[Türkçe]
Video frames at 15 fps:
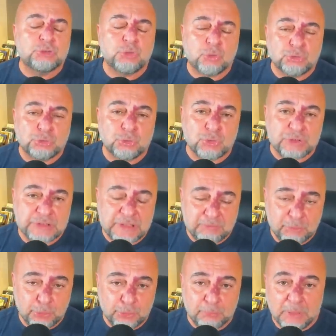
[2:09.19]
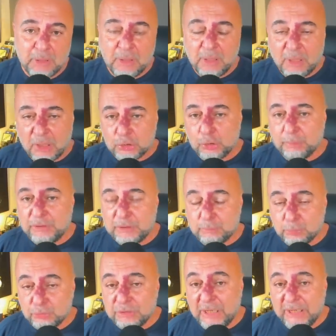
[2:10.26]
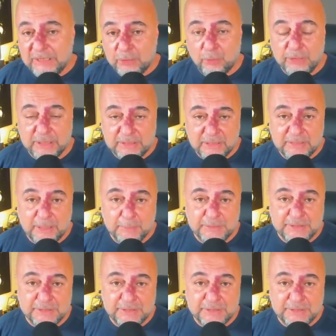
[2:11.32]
çok çok seviyorum. Adobe'de bunun en iyi örneklerinden bir